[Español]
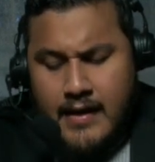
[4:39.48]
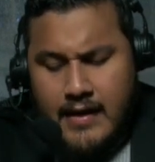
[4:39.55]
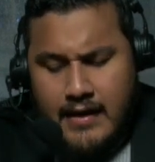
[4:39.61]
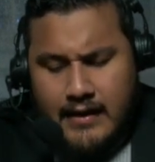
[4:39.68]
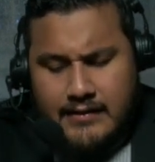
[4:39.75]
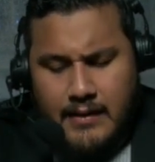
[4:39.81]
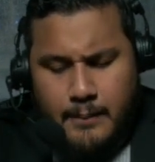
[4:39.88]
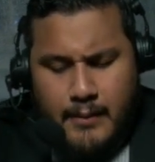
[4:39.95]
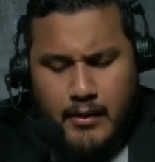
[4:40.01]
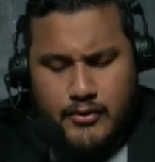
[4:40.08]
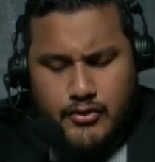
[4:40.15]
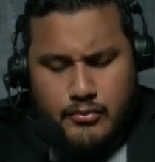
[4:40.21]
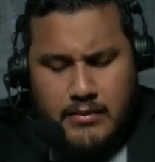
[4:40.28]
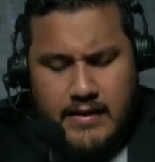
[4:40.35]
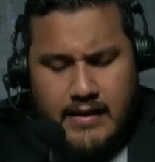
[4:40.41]
Esta prueba
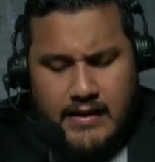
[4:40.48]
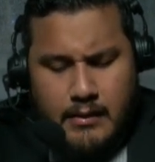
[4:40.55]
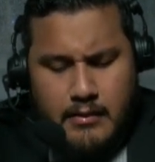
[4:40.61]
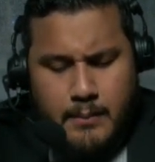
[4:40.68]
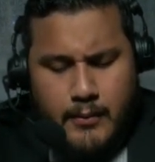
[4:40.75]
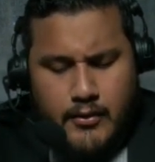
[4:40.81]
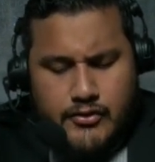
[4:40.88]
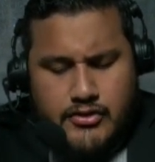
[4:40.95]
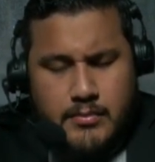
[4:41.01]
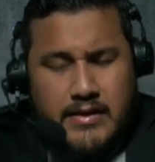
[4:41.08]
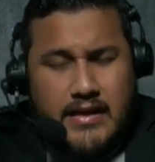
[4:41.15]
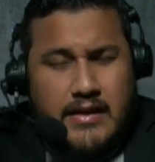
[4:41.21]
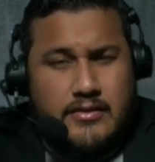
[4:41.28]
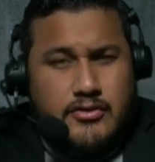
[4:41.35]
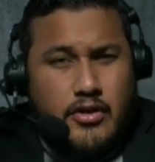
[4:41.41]
es un medium Claiming por
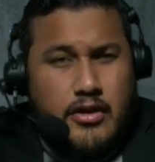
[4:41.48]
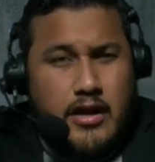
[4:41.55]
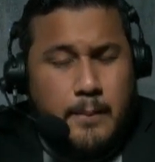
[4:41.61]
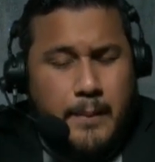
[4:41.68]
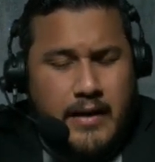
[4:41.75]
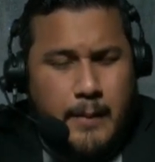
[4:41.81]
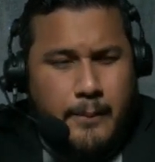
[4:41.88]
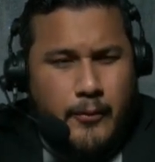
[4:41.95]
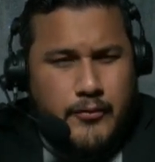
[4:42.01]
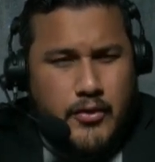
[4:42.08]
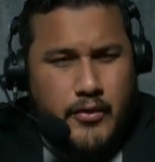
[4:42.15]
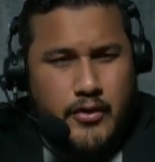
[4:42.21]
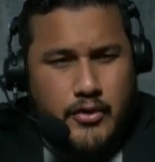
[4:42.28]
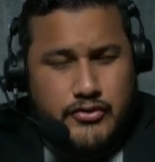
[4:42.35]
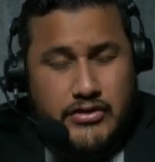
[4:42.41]
12.500 dólares para potros
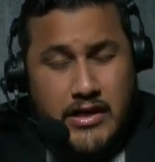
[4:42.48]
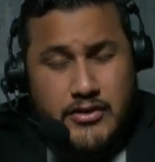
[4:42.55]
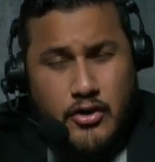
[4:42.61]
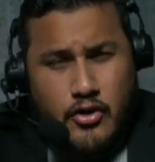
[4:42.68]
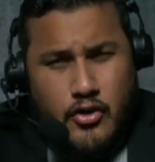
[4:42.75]
de dos años.